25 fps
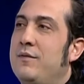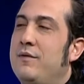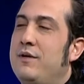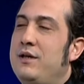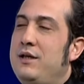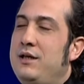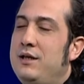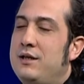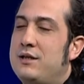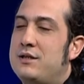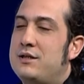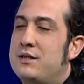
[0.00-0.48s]
Ama
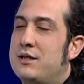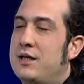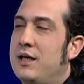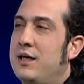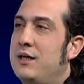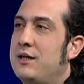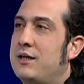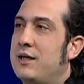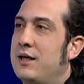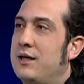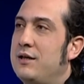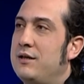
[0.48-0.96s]
ilk hmm.
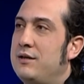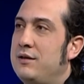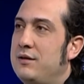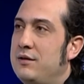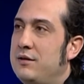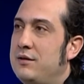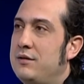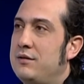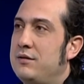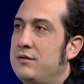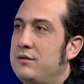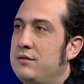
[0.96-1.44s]
çıkarken e,
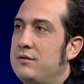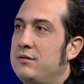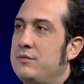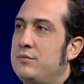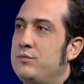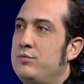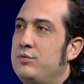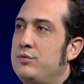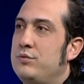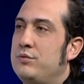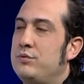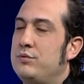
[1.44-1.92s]

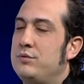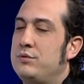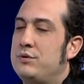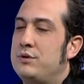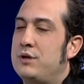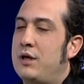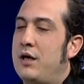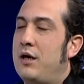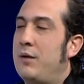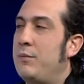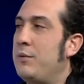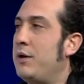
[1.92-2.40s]
bu
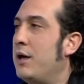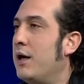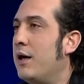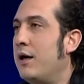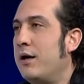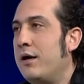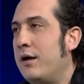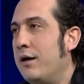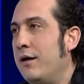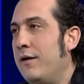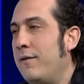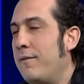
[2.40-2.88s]

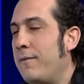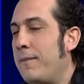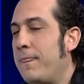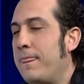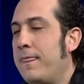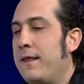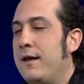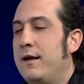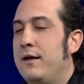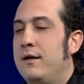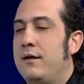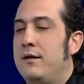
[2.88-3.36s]
camiaya
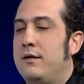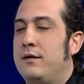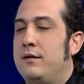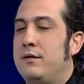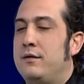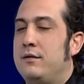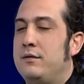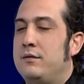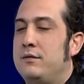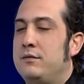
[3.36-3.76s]
e,